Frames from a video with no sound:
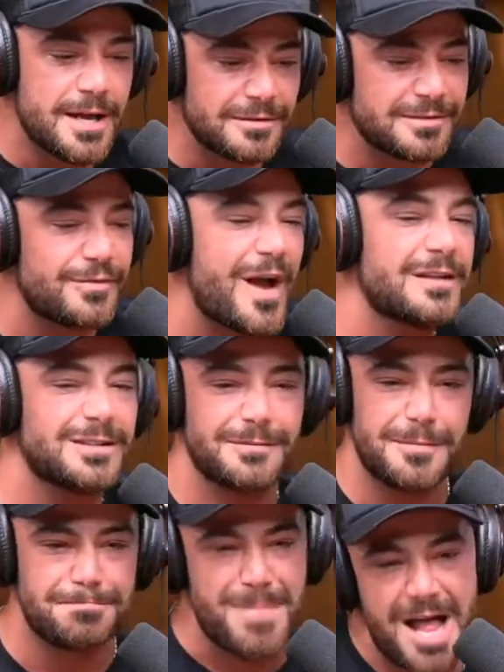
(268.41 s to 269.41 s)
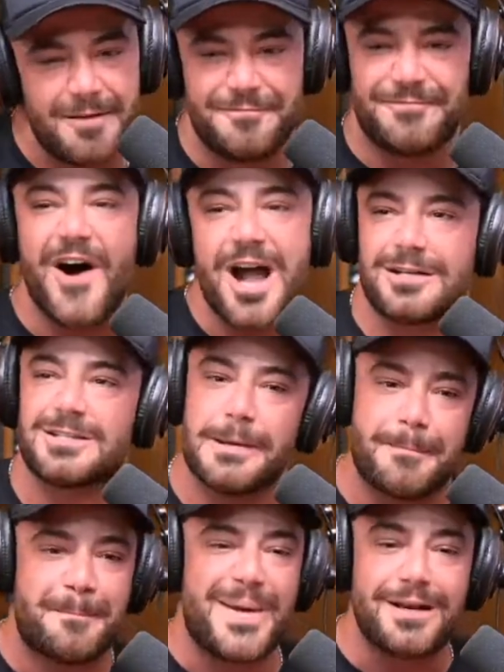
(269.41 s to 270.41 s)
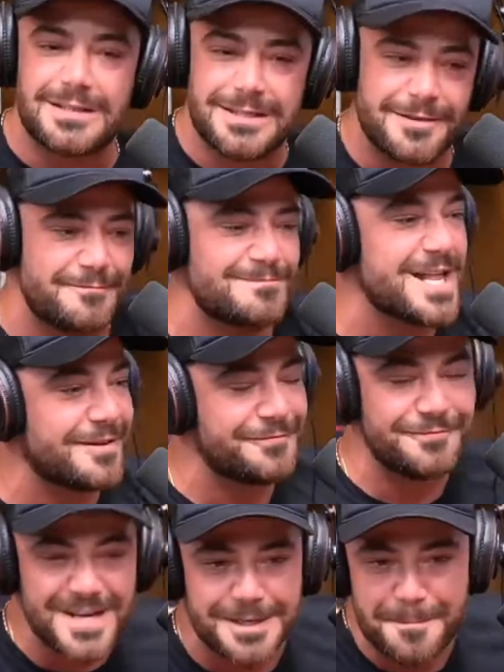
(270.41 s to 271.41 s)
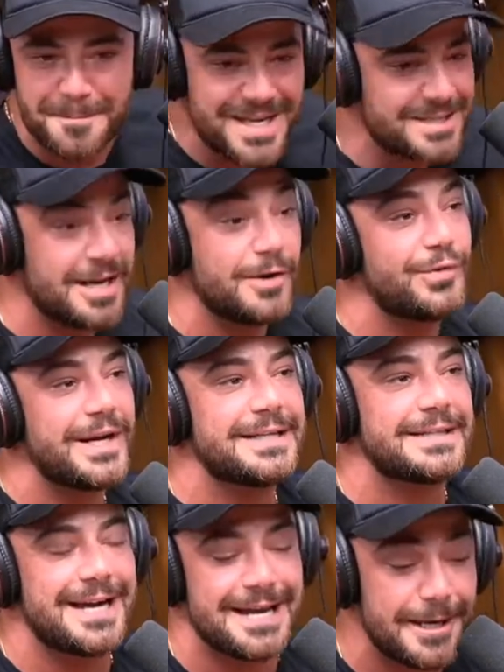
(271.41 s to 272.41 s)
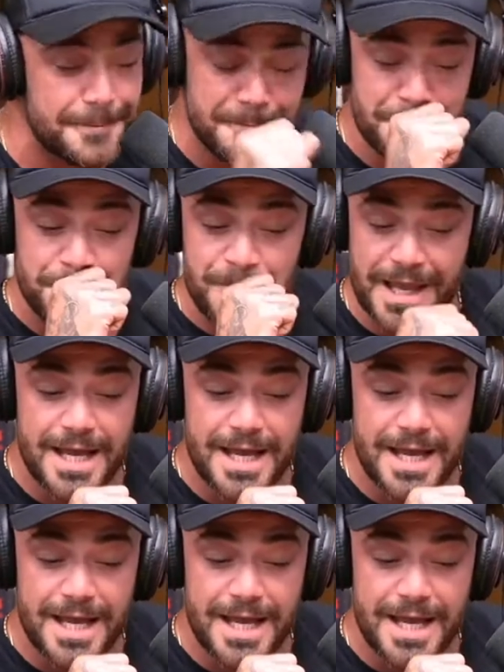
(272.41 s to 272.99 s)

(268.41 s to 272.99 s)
And Motherfuckers and palace in the motherfucking bitch. Aí eu falei, caralho.